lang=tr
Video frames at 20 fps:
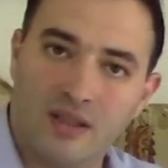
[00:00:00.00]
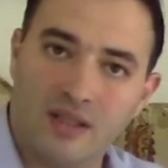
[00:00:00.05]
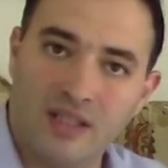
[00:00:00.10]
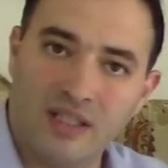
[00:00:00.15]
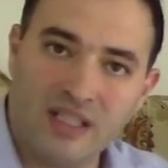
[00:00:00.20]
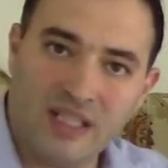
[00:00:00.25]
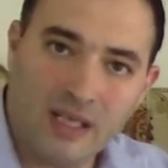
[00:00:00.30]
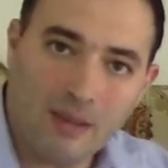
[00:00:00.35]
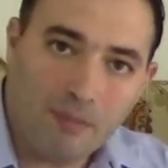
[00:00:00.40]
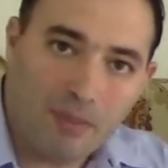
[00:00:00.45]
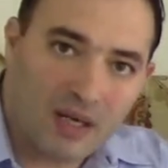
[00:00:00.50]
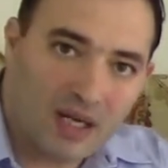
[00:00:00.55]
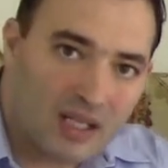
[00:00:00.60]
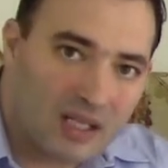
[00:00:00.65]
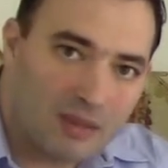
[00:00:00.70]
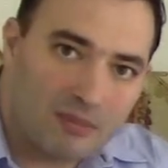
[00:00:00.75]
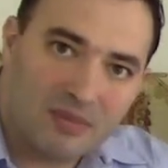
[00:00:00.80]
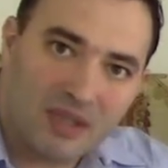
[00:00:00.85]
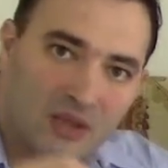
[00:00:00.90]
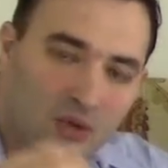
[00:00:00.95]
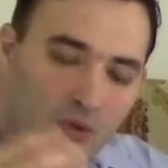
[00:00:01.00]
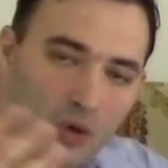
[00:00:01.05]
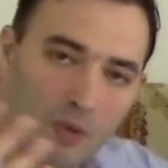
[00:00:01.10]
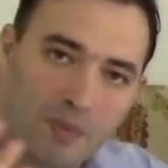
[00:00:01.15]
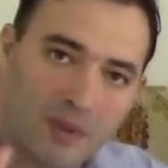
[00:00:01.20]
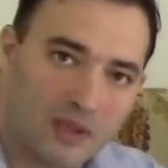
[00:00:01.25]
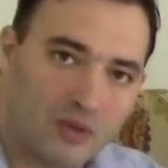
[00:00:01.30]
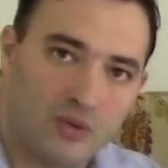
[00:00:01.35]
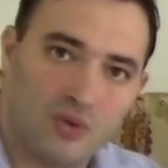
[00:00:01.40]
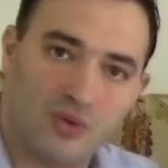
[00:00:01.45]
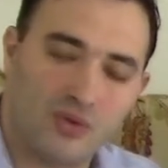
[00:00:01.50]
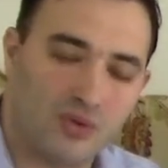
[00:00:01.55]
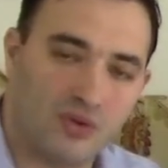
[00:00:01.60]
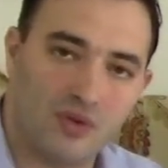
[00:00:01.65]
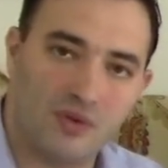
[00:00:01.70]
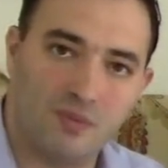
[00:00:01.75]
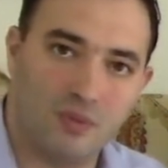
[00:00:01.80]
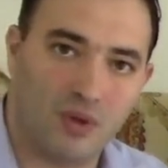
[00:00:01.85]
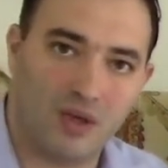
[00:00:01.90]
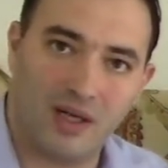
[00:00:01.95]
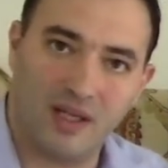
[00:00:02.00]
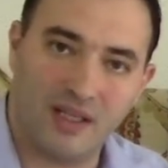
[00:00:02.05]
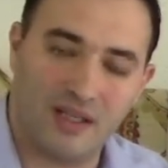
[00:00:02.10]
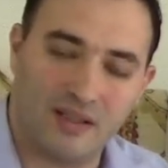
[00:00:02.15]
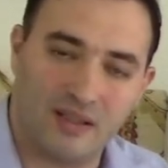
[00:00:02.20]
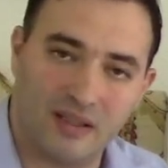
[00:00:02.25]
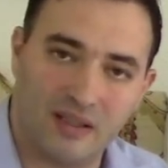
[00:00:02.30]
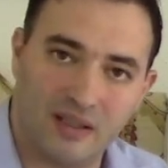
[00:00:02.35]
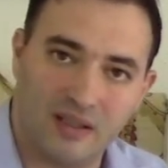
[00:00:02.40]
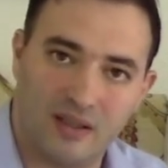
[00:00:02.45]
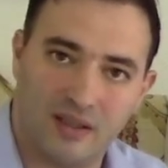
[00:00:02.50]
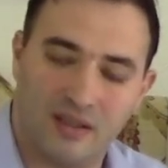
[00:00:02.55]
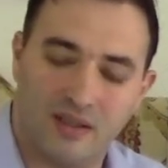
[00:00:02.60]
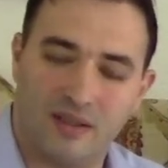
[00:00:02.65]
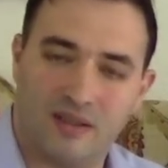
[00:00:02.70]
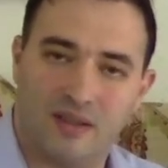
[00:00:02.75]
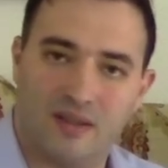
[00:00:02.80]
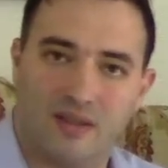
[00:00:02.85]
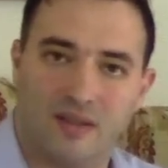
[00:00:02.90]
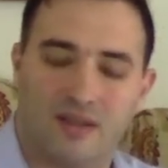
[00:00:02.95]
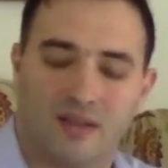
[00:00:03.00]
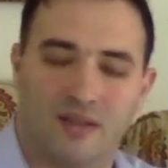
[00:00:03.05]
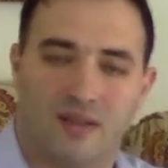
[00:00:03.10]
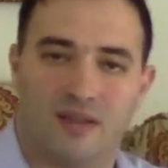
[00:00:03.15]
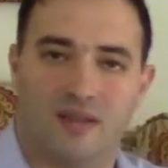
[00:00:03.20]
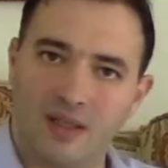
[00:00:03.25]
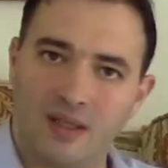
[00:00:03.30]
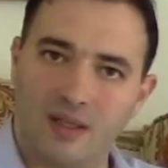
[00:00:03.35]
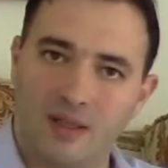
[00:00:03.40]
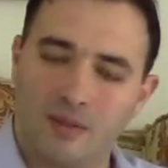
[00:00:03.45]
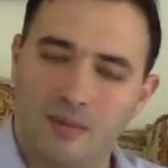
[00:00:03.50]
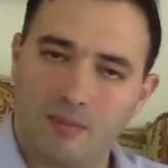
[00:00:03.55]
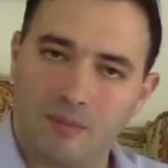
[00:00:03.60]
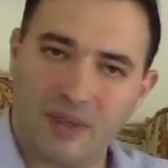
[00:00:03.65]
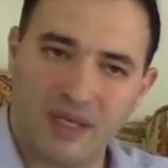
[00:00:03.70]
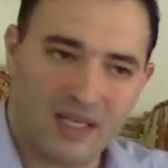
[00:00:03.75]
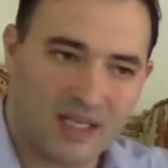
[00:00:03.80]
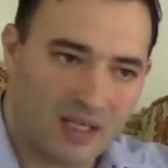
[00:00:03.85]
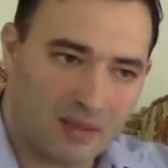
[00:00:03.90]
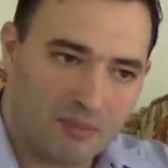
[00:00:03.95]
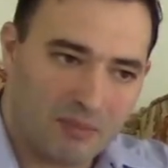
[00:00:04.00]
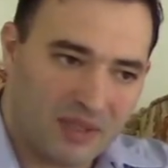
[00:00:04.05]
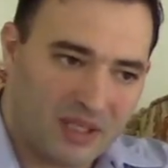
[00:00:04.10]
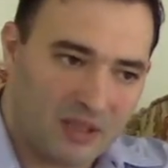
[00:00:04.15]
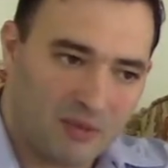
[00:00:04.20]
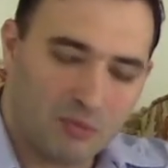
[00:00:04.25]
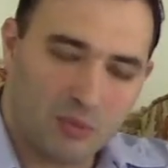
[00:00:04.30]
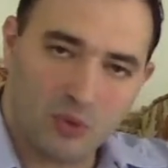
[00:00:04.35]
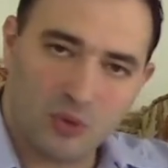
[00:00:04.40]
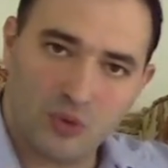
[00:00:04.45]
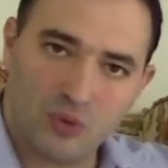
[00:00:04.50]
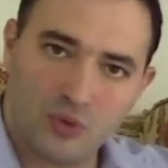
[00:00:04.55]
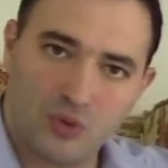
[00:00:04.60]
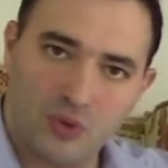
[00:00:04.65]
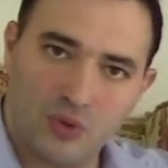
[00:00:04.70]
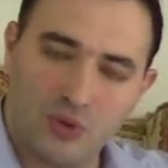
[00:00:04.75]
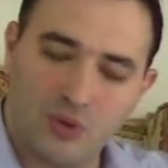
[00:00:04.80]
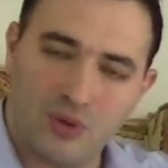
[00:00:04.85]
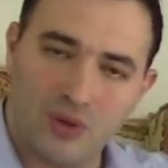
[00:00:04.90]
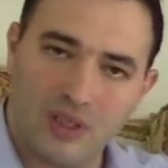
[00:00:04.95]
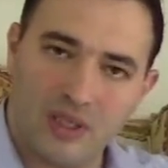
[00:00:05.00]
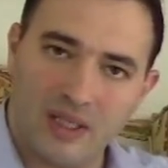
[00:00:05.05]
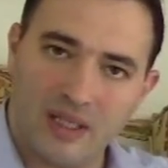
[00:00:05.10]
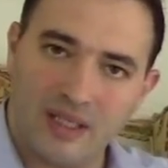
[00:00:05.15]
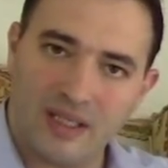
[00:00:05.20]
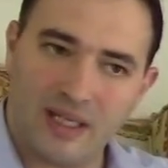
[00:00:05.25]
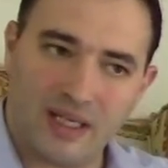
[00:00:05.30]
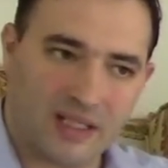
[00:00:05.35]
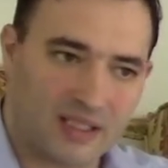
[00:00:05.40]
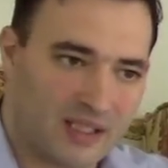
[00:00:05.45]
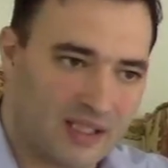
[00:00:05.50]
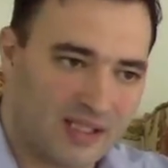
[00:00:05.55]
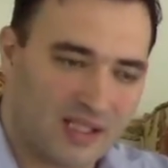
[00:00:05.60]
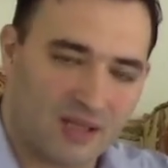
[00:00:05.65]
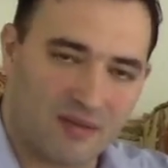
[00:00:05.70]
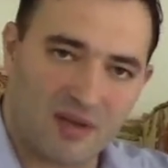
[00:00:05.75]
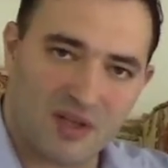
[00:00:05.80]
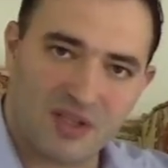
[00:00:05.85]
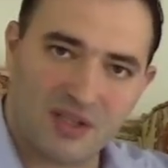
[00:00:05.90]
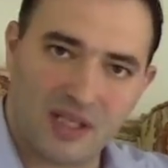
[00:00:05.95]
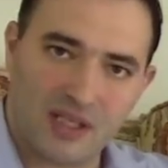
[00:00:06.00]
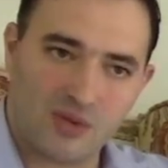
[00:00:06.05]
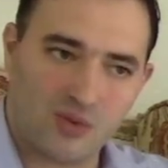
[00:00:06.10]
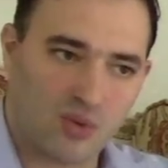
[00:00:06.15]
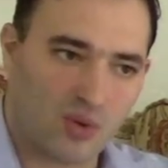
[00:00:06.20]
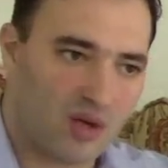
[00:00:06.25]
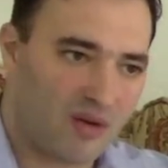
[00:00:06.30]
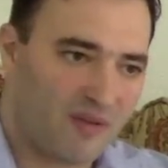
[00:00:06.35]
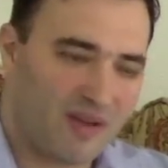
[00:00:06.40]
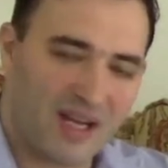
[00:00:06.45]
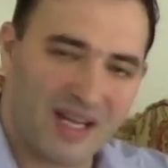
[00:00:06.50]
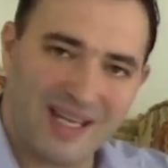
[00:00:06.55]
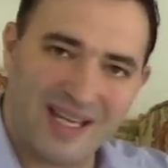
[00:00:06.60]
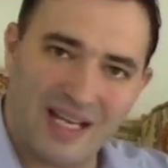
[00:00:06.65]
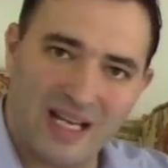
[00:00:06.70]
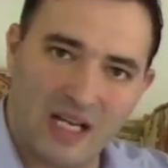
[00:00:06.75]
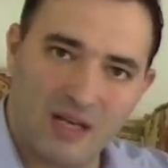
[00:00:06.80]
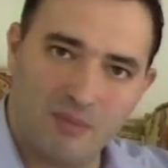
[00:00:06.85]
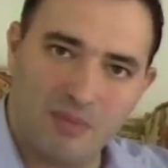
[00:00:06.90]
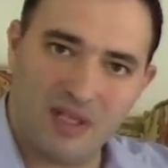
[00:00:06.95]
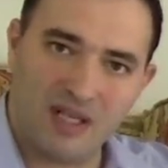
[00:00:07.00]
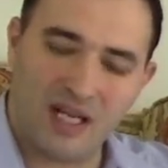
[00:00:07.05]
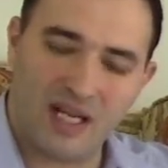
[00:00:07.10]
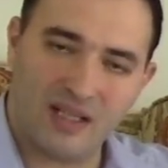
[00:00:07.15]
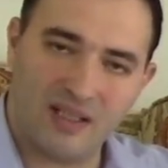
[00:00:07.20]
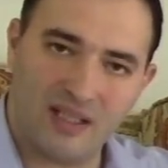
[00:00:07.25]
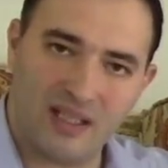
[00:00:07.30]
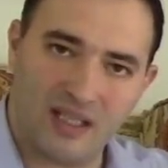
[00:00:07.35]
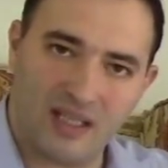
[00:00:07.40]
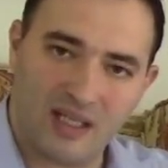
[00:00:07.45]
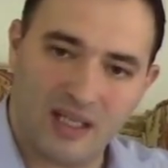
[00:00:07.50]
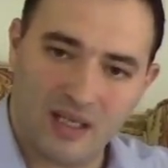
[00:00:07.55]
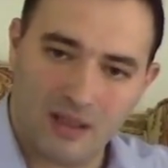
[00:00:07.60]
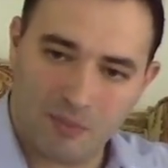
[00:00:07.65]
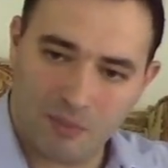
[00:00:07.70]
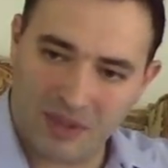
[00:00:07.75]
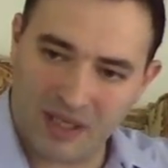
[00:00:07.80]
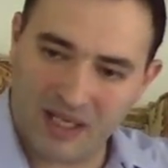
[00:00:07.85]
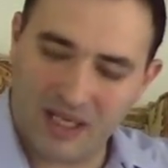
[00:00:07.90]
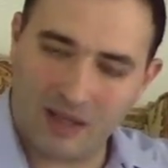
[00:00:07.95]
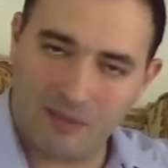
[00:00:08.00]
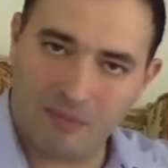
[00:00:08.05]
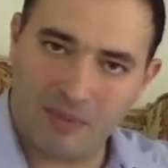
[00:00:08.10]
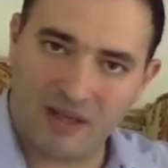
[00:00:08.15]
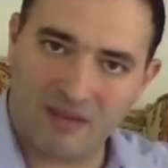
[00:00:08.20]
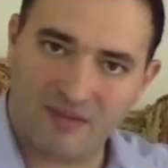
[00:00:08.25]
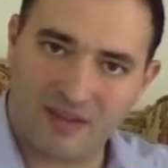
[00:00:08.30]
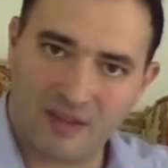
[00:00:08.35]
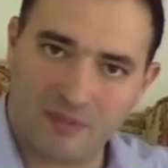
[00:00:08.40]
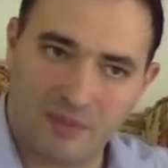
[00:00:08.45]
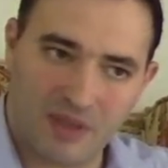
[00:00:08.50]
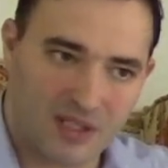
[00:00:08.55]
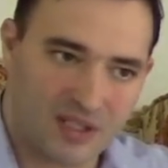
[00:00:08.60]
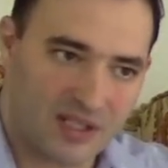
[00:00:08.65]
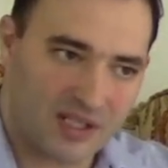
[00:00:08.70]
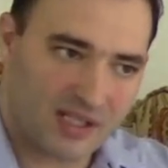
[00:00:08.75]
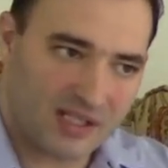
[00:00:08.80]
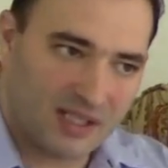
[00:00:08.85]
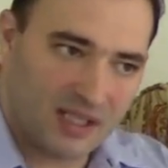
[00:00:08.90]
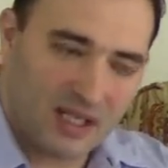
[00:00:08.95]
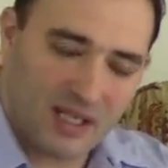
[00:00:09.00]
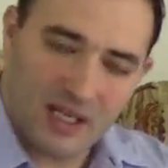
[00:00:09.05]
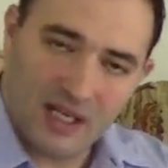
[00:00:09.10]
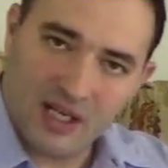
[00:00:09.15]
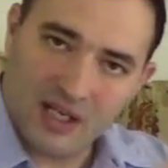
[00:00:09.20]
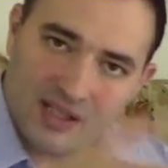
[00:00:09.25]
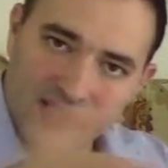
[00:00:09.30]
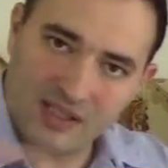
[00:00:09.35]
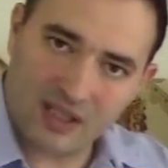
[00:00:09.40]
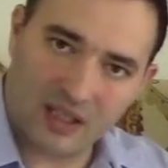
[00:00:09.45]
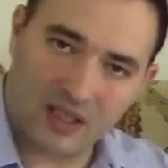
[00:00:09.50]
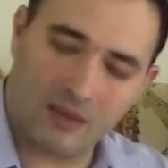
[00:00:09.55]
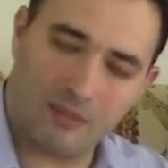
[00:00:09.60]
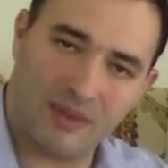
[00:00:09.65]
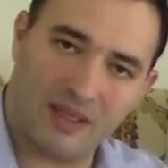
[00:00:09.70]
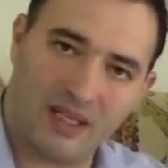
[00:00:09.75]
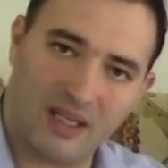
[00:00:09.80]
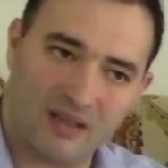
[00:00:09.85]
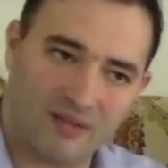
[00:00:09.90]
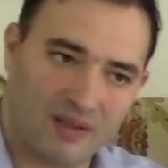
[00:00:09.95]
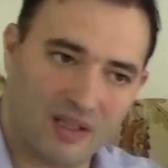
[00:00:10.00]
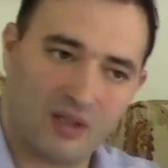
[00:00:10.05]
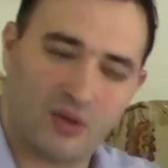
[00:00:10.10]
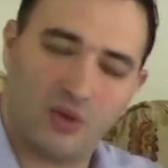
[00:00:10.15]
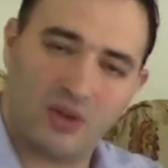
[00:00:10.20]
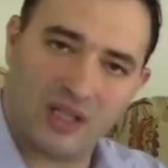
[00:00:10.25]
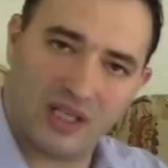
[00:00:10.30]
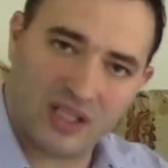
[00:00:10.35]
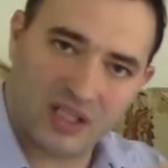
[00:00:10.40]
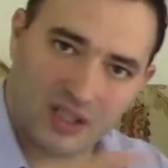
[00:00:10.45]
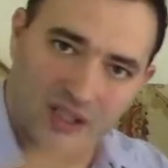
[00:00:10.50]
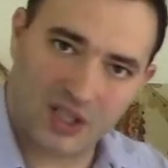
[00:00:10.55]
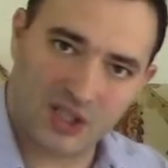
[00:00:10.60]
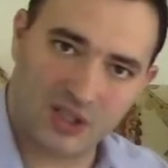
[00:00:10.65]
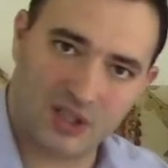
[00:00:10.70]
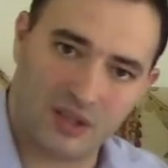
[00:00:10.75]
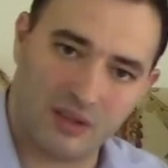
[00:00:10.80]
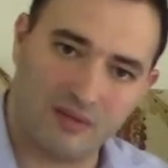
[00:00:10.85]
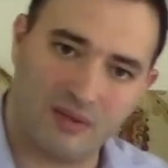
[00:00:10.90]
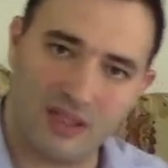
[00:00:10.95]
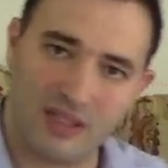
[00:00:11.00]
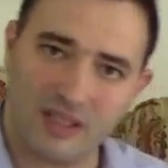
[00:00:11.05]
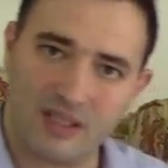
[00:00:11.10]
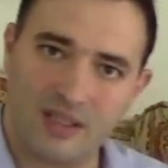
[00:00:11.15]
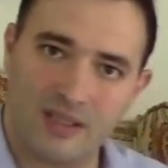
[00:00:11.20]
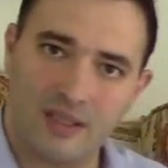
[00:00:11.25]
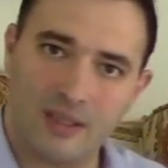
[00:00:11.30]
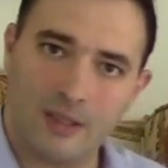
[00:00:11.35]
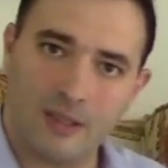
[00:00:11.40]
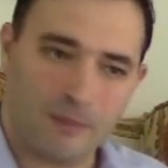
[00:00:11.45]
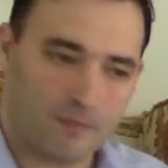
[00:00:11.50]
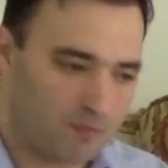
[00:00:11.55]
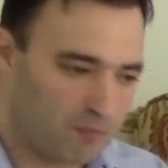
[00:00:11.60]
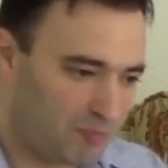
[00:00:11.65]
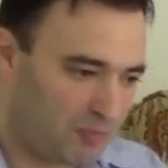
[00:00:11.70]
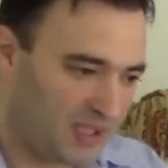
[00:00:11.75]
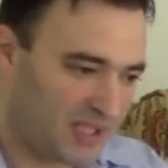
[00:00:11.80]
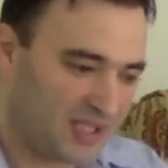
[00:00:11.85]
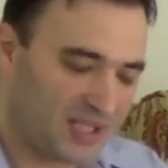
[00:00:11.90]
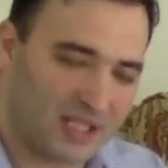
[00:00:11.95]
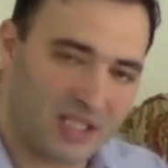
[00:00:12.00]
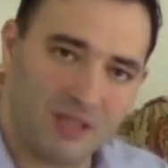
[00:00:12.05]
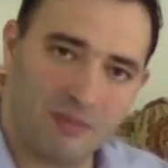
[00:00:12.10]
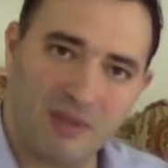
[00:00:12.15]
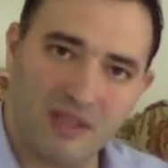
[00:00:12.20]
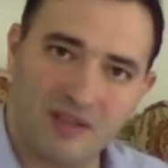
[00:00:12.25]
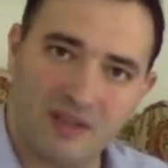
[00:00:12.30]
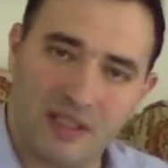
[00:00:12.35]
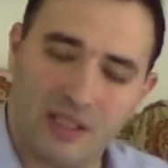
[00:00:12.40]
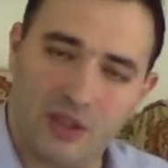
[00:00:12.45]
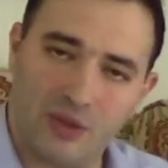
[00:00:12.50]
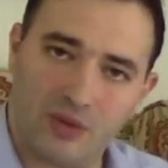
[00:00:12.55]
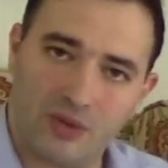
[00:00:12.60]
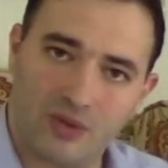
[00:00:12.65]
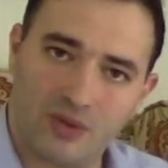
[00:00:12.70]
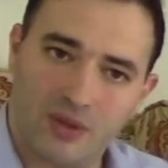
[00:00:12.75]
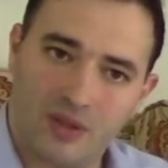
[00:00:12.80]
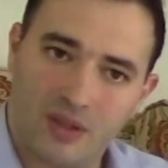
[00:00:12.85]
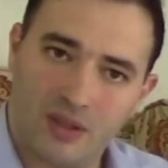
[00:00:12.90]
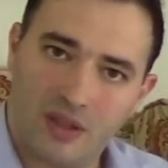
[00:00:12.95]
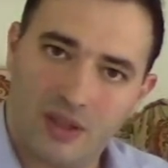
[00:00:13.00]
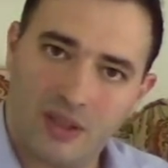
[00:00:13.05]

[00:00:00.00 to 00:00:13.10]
Niye bağlamdan kopartıyorsunuz bu ayeti? Peygamberin bulunduğu yerde savaştan sonra veya gelen bir hediye. Peygamber var mecliste, sahabeler var, onun arkadaşları var. Bir ganimet geliyor.